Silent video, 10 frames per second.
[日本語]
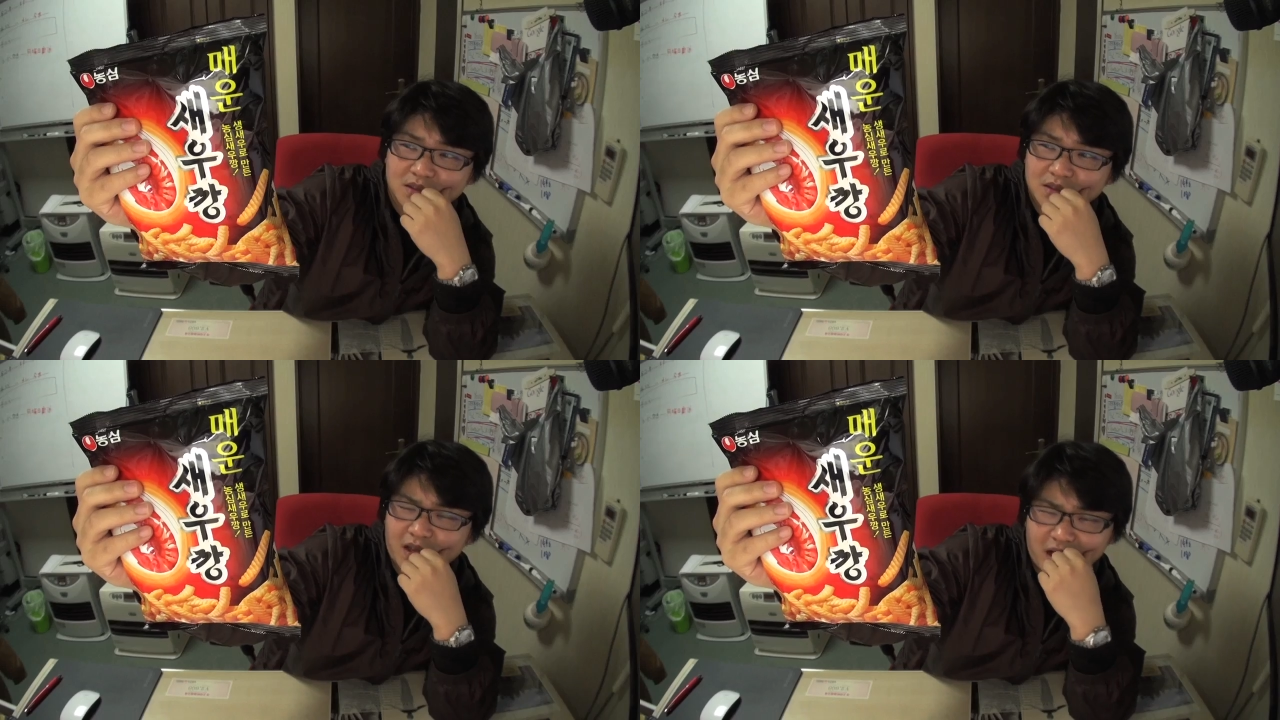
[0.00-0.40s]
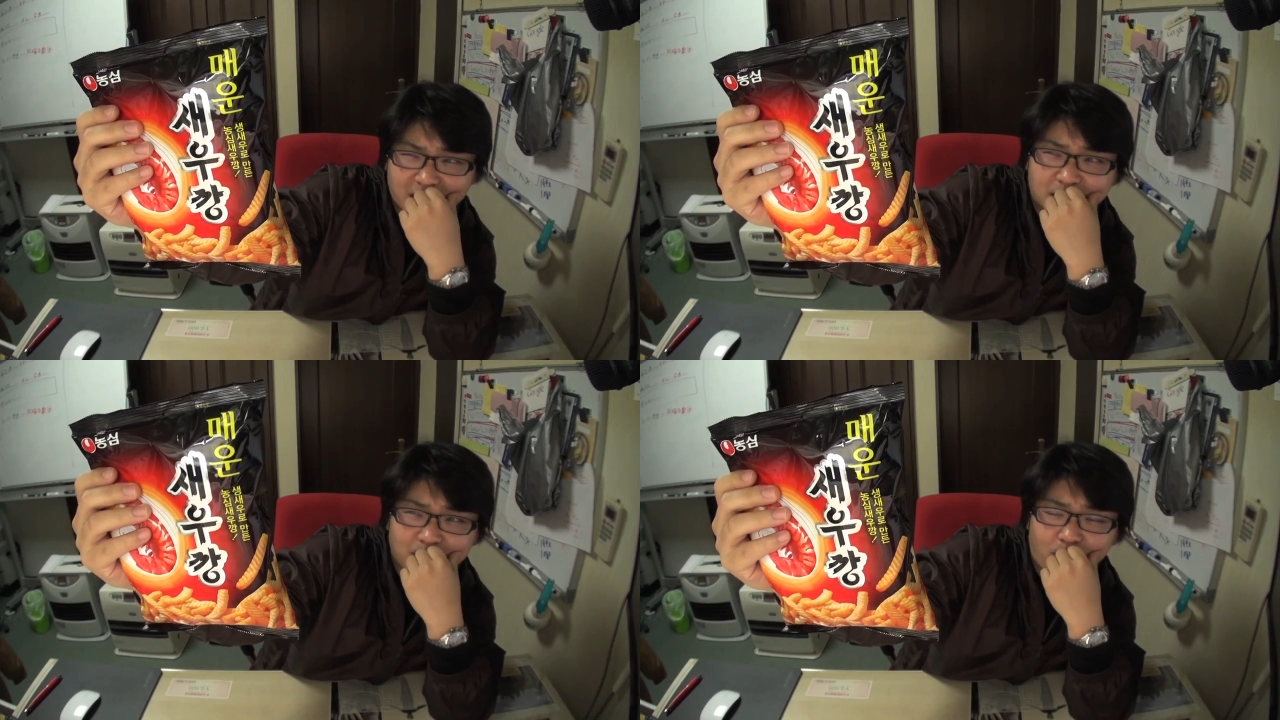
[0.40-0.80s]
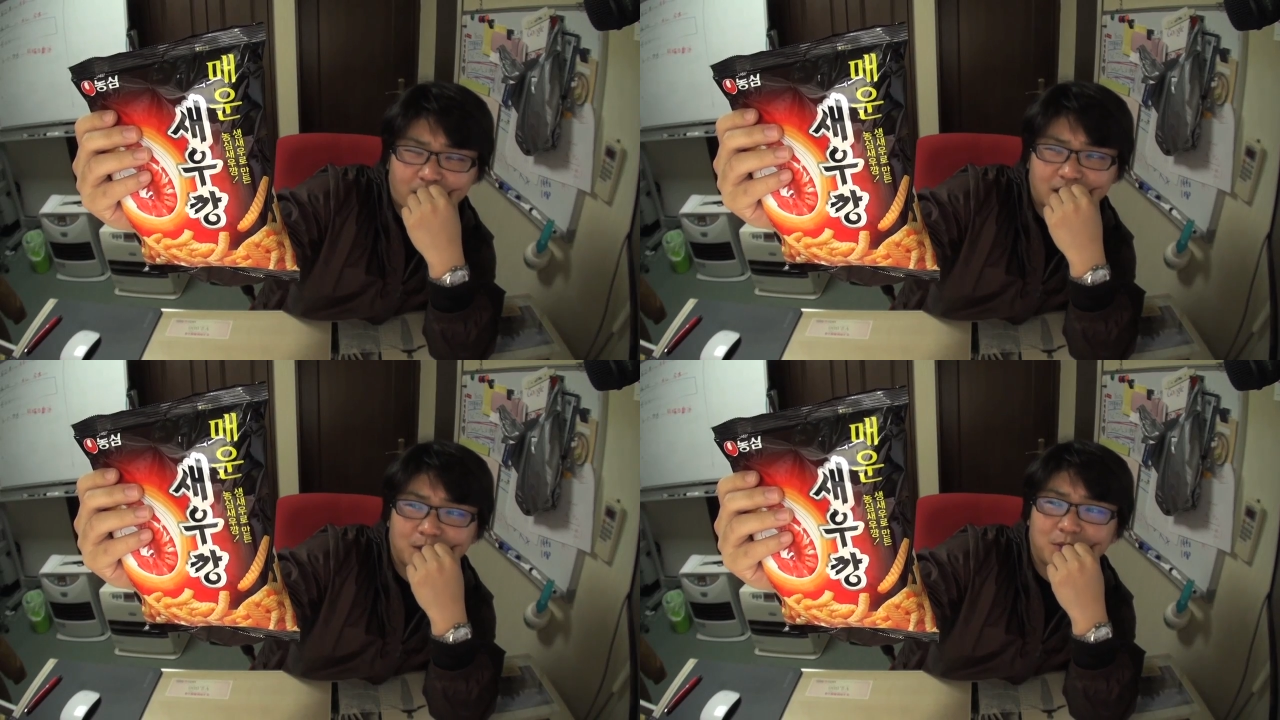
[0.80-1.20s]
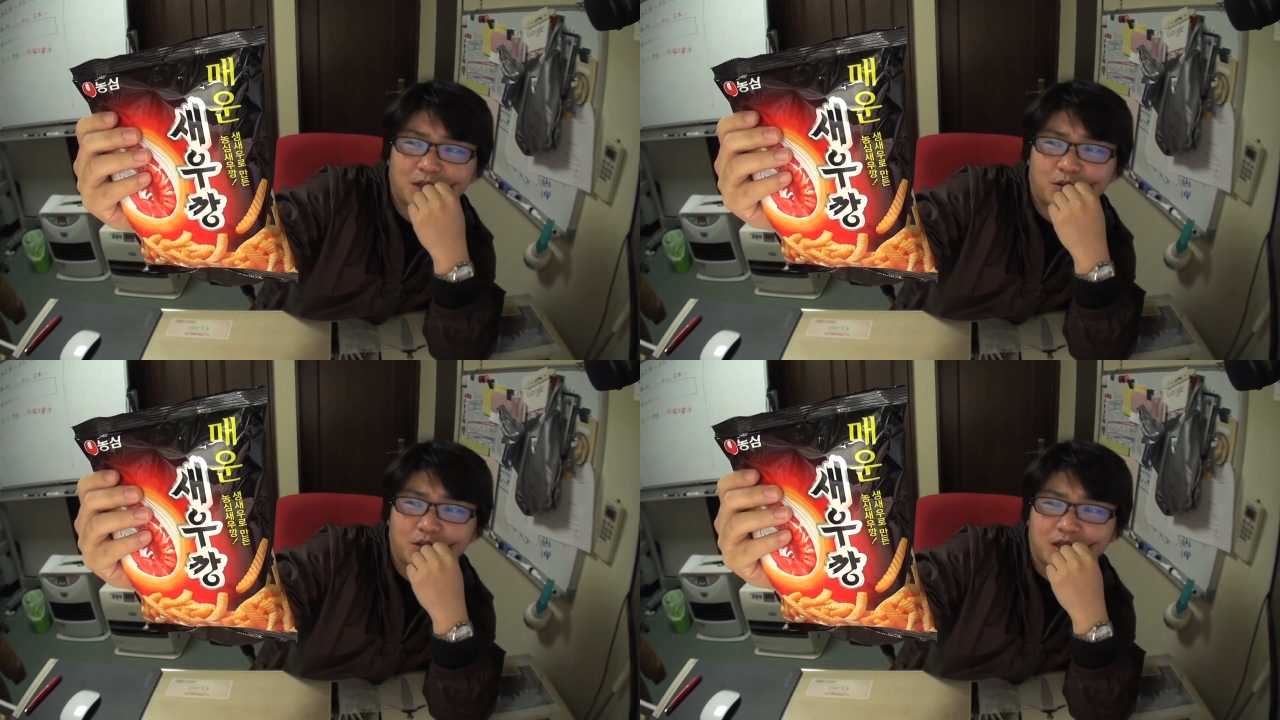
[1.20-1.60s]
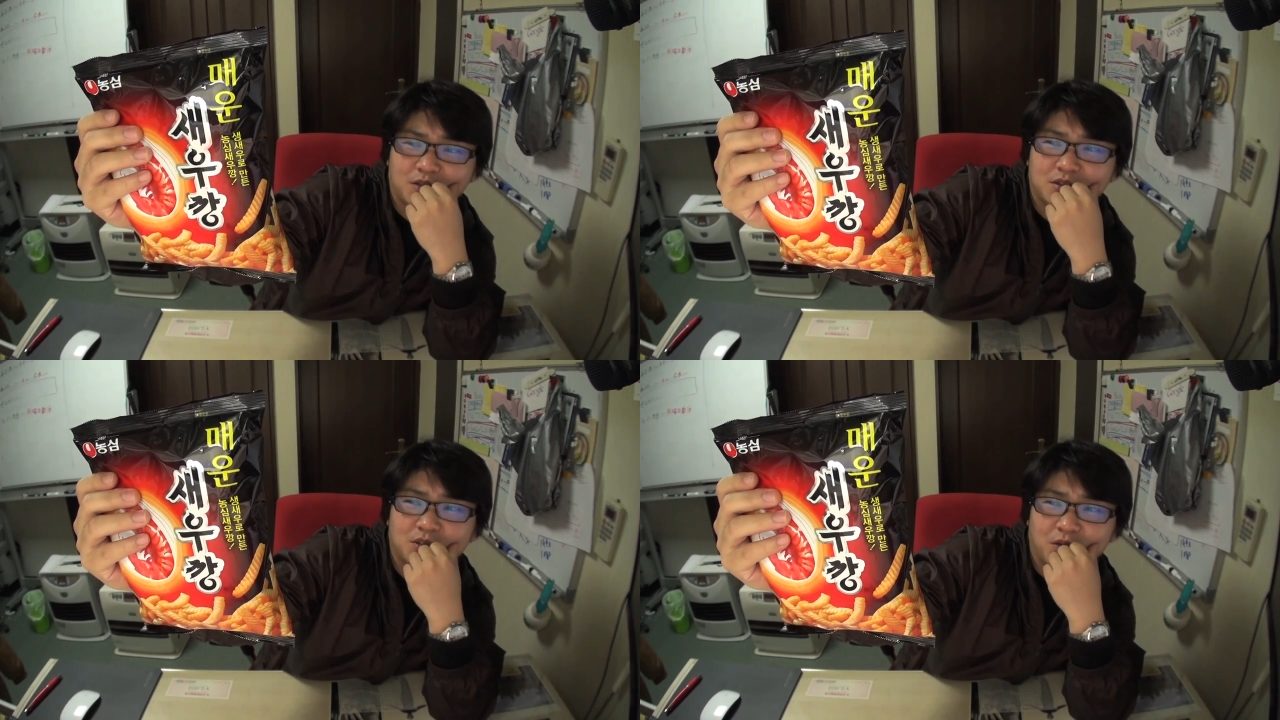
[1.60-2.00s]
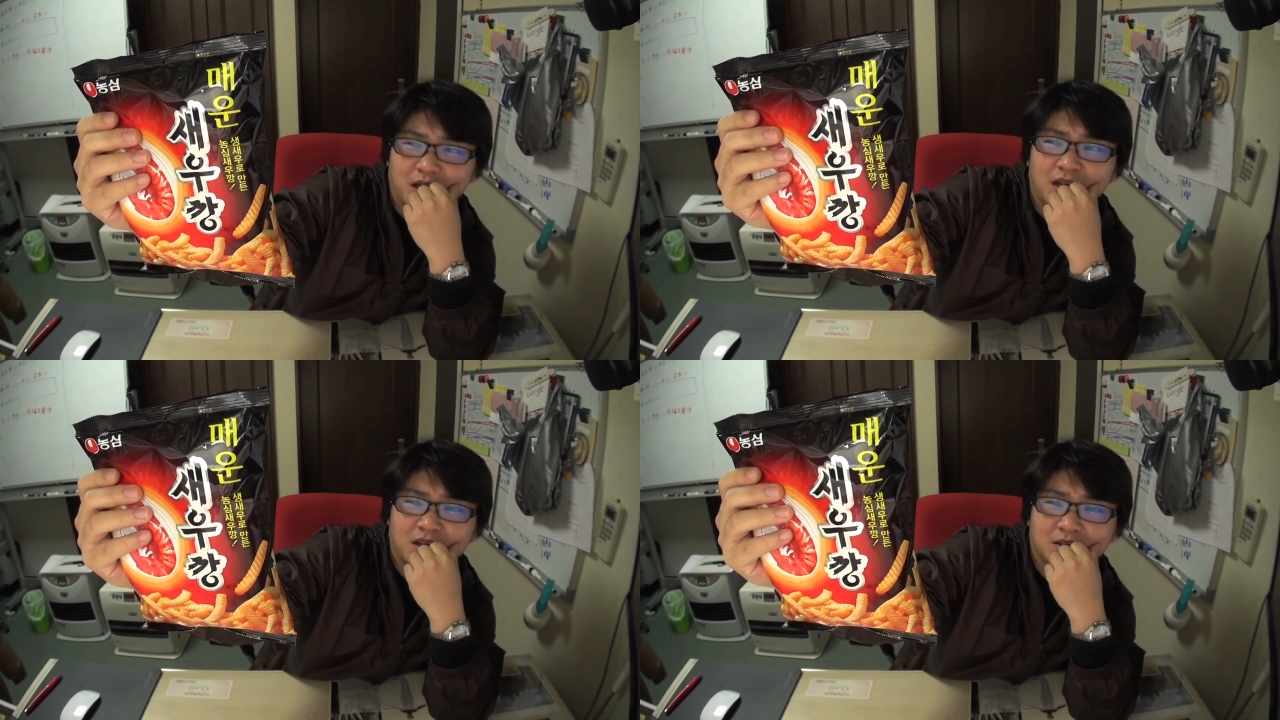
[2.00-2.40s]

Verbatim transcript: なんかどっかで見たことあるんですよね。